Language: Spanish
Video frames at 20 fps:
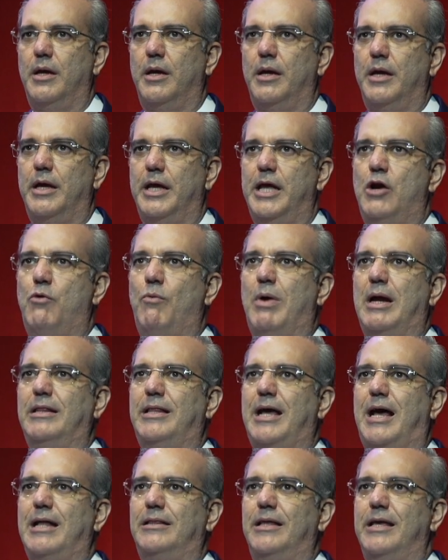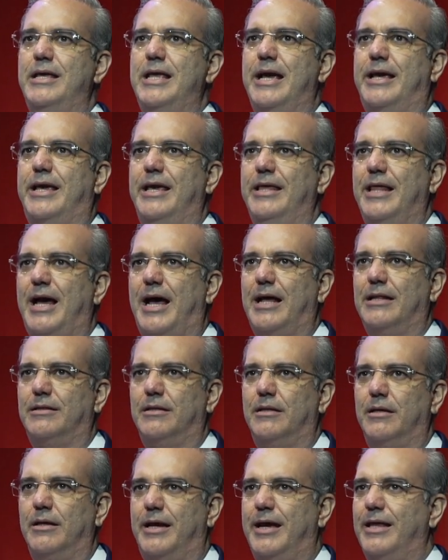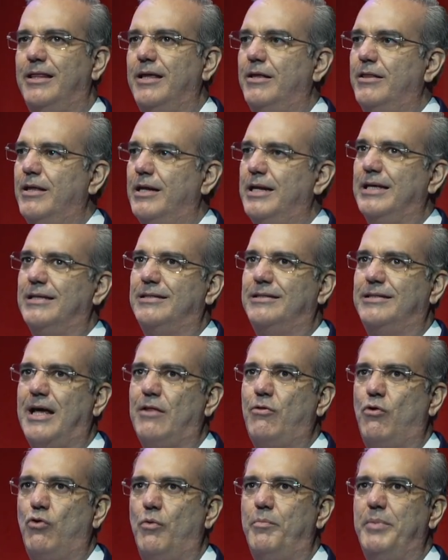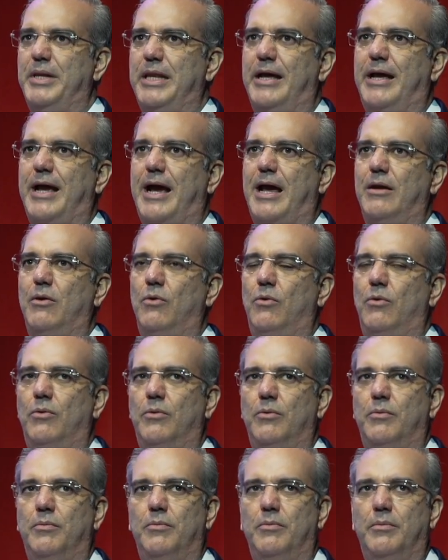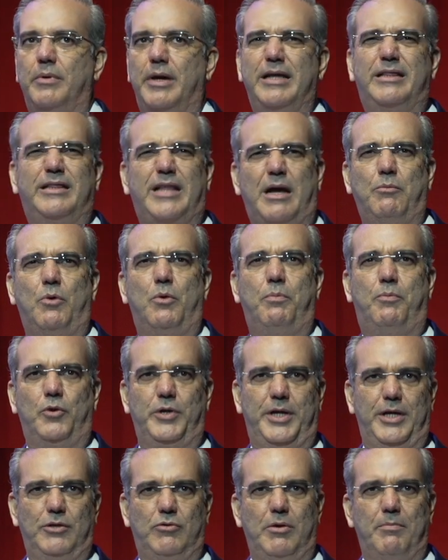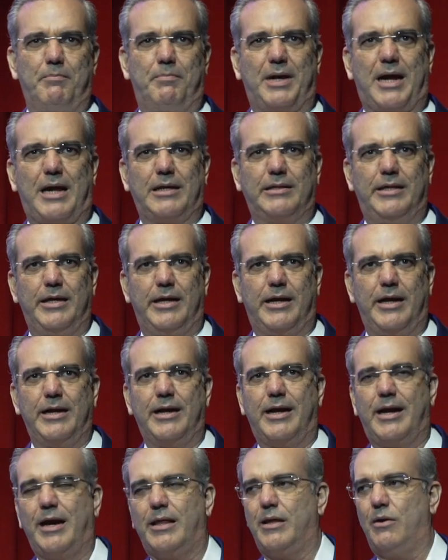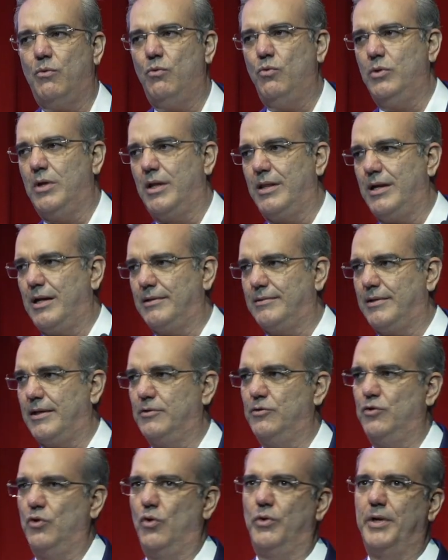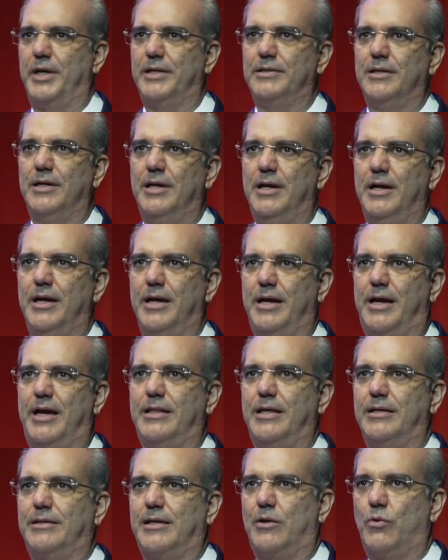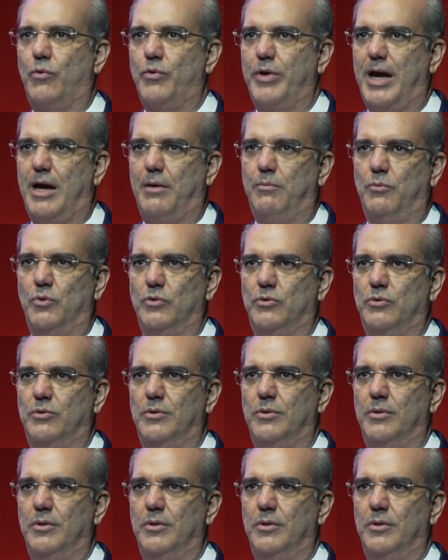Igualdad y equidad que desde el Estado Dominicano estamos poniendo en práctica en cada una de las acciones que desarrollamos.